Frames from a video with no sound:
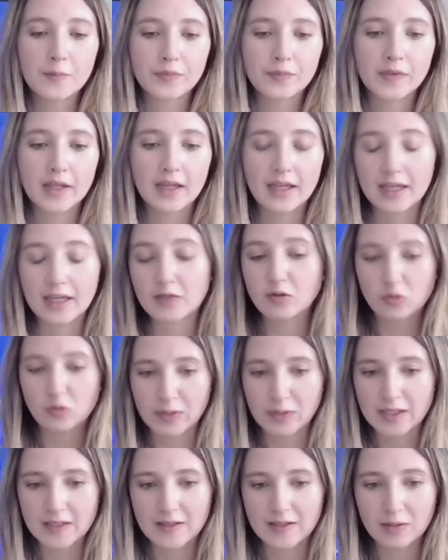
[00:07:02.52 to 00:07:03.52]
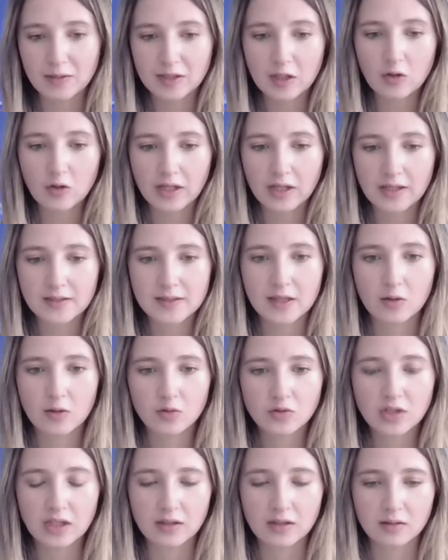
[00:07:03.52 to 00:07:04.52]
Eh, eso es precisamente lo que decía
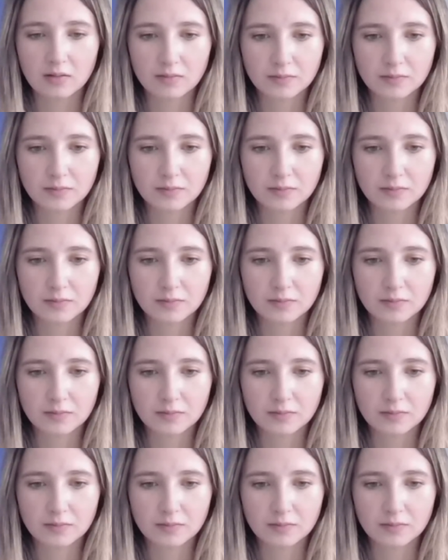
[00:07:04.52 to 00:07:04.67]
usted.